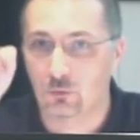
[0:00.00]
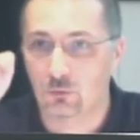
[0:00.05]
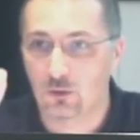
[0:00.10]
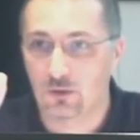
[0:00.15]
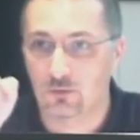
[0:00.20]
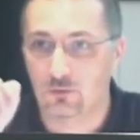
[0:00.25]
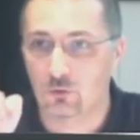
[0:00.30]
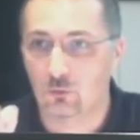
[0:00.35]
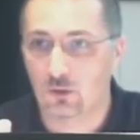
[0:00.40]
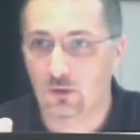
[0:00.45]

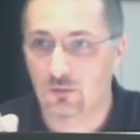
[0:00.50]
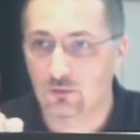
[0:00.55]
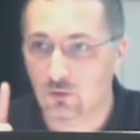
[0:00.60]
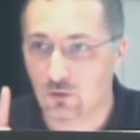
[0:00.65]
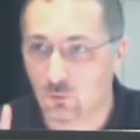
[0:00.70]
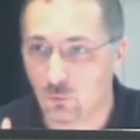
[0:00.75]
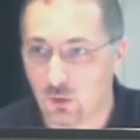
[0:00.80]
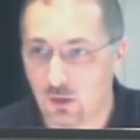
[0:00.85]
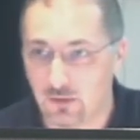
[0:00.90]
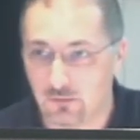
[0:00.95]
questo, questo e
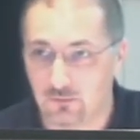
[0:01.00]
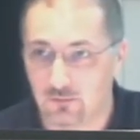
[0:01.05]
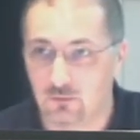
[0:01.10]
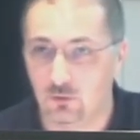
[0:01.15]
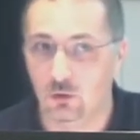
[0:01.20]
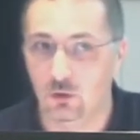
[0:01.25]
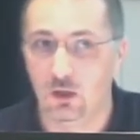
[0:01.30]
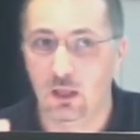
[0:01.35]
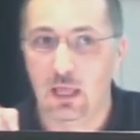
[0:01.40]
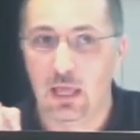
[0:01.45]

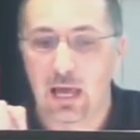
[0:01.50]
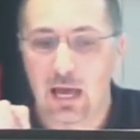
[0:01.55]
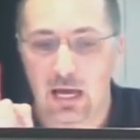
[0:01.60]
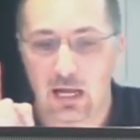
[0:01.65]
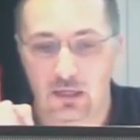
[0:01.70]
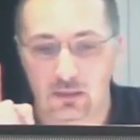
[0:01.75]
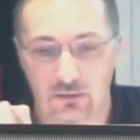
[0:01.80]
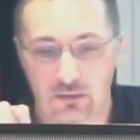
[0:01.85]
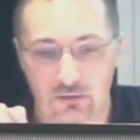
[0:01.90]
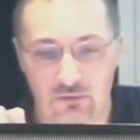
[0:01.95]
questo
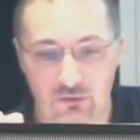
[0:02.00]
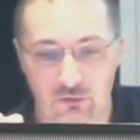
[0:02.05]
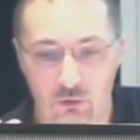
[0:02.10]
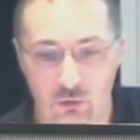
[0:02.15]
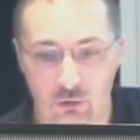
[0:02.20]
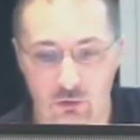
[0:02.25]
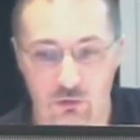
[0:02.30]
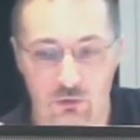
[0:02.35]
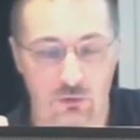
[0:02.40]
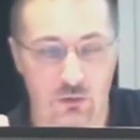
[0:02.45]
al di
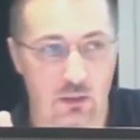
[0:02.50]
sotto